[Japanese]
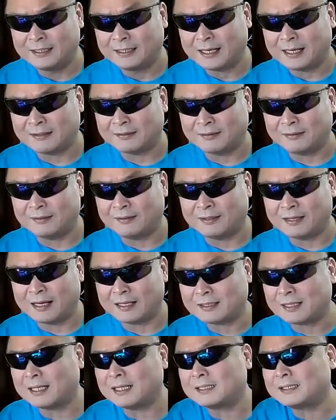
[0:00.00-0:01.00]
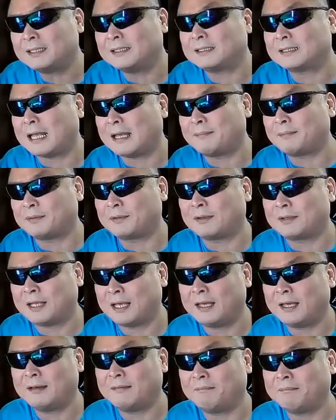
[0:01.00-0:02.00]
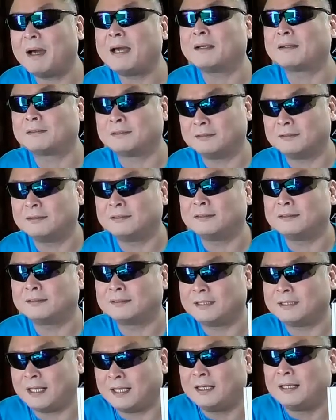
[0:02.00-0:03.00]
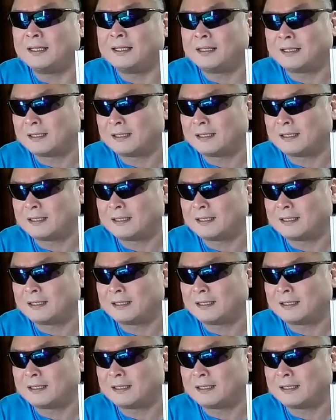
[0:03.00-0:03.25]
あの新しいタイプのねマイクね